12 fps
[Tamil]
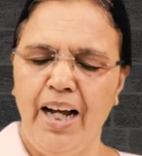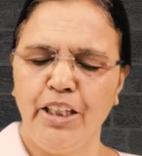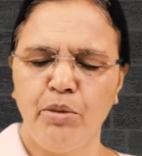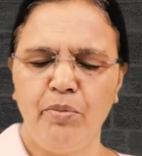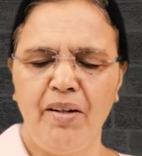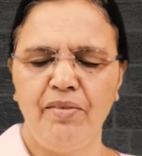
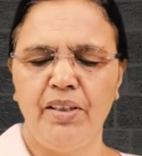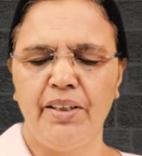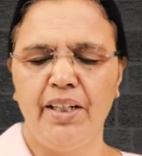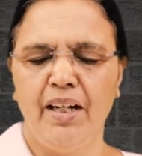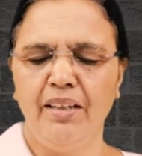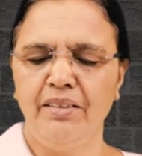
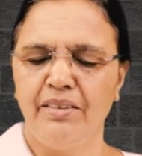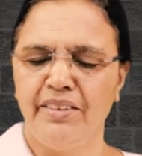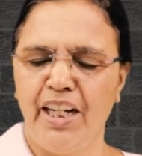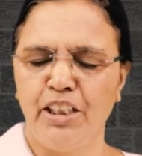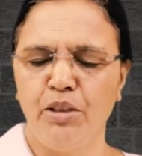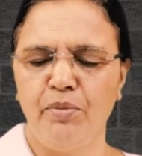ஆத்மாவில்தான்
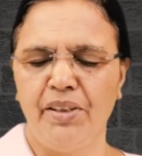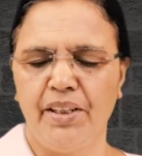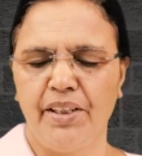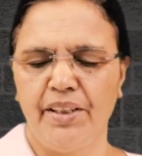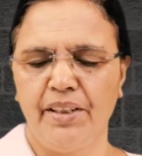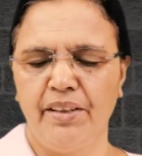ஞானம்
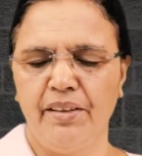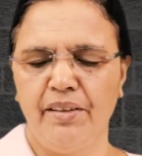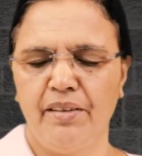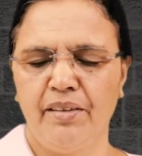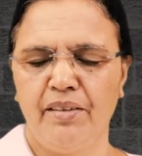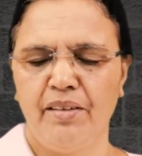இருக்கிறது
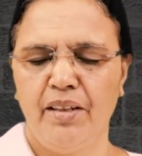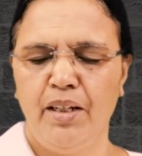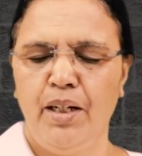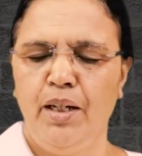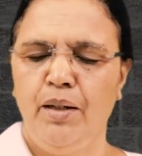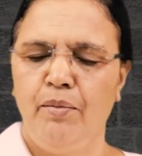
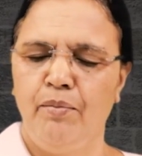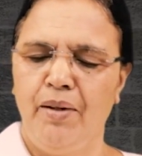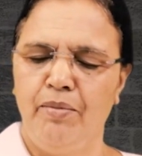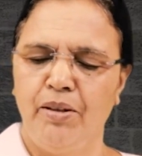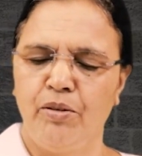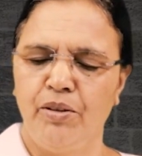
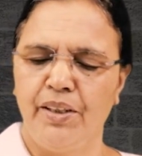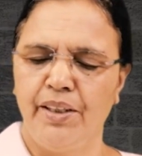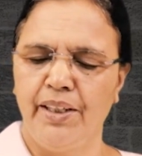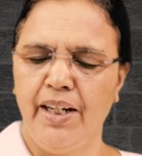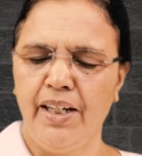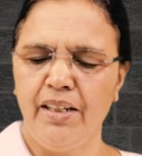பாபா
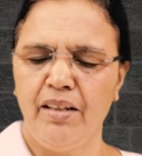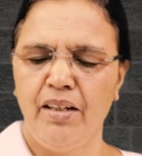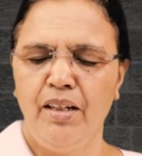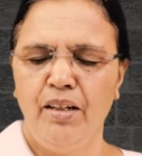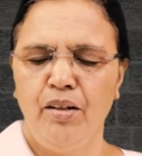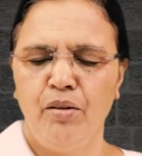கூறுகிறார்
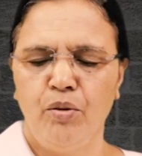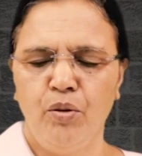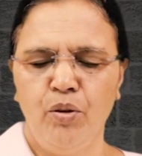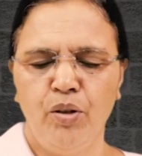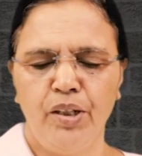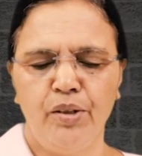
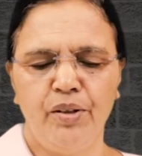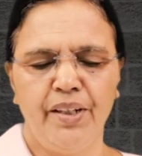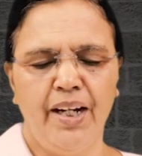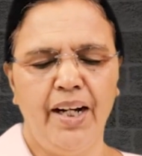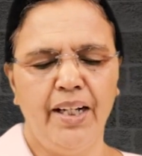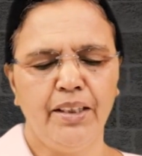
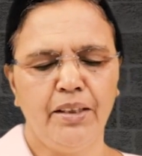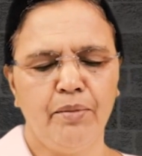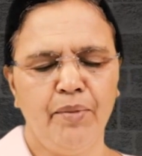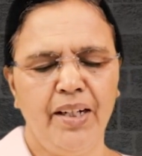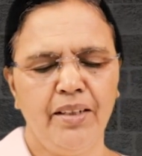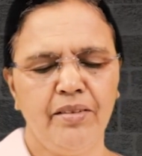உங்களுடைய
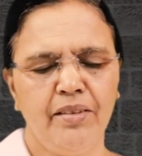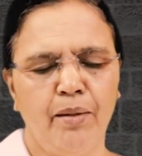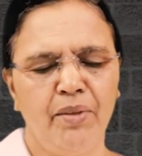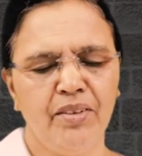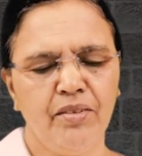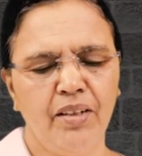ஆத்மா
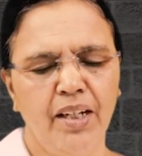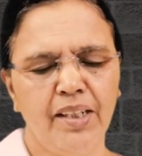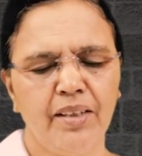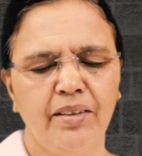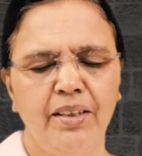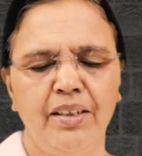
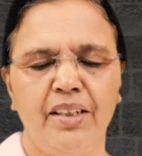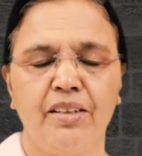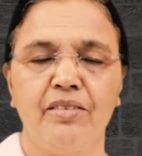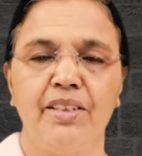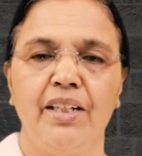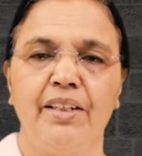சமஸ்காரத்தை
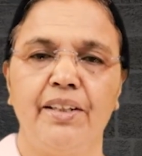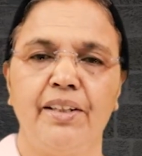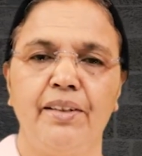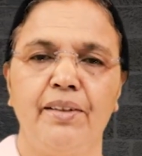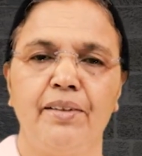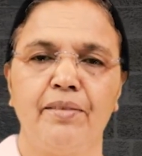எடுத்து
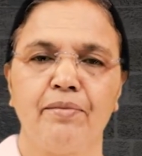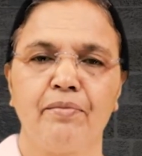செல்கிறது